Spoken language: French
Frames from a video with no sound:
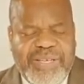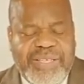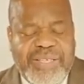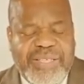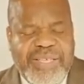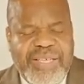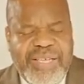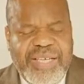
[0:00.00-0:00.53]

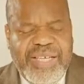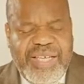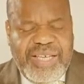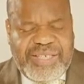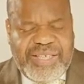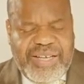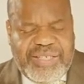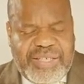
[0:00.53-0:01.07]
euh, et
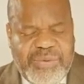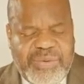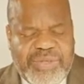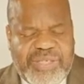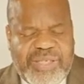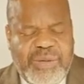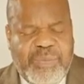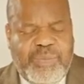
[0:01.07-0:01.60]
exalté
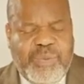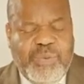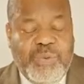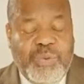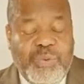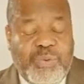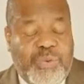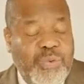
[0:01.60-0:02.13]
aussi pour
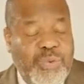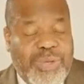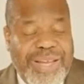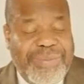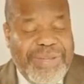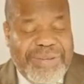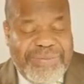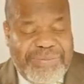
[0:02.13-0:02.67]
toutes
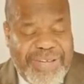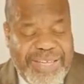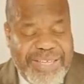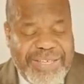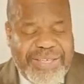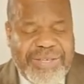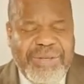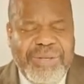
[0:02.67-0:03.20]
les
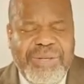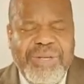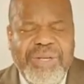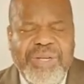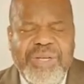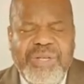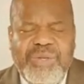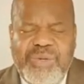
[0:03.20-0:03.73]
merveilles que
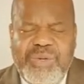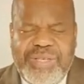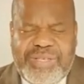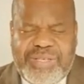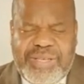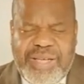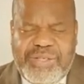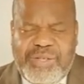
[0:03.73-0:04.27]
tu ne
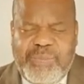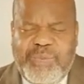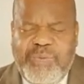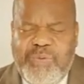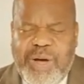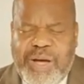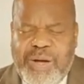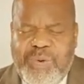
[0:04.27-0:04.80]
cesses de
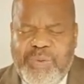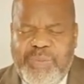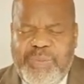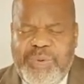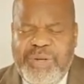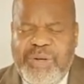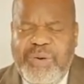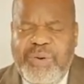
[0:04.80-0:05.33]
pouvoir
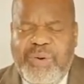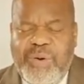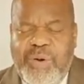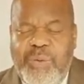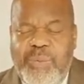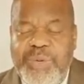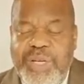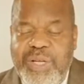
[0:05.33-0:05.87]
accomplir
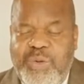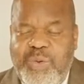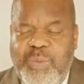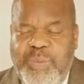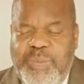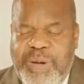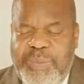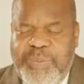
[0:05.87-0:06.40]
encore au milieu de
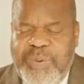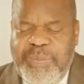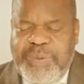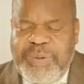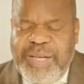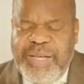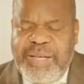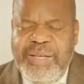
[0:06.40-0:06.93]
ton peuple,
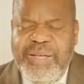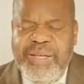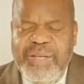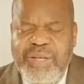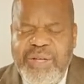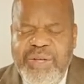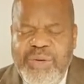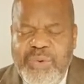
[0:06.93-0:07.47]
Père.
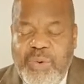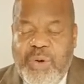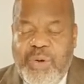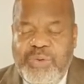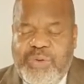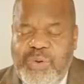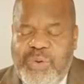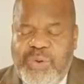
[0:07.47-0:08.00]
Nous
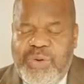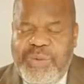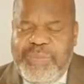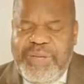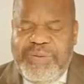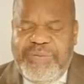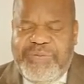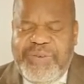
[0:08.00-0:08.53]
comptons les
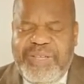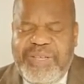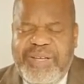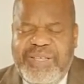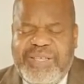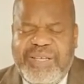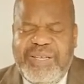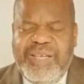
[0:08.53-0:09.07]
bienfaits de
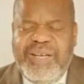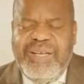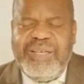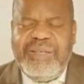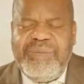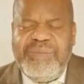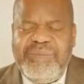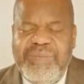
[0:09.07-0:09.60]
l'Éternel,
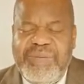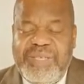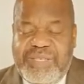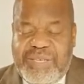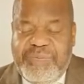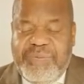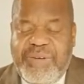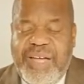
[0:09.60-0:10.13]
mais
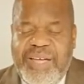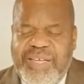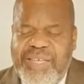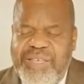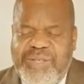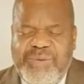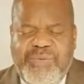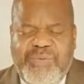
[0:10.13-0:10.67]
c'est vrai
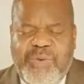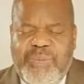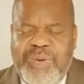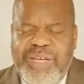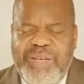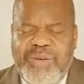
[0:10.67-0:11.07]
qu'ils sont vraiment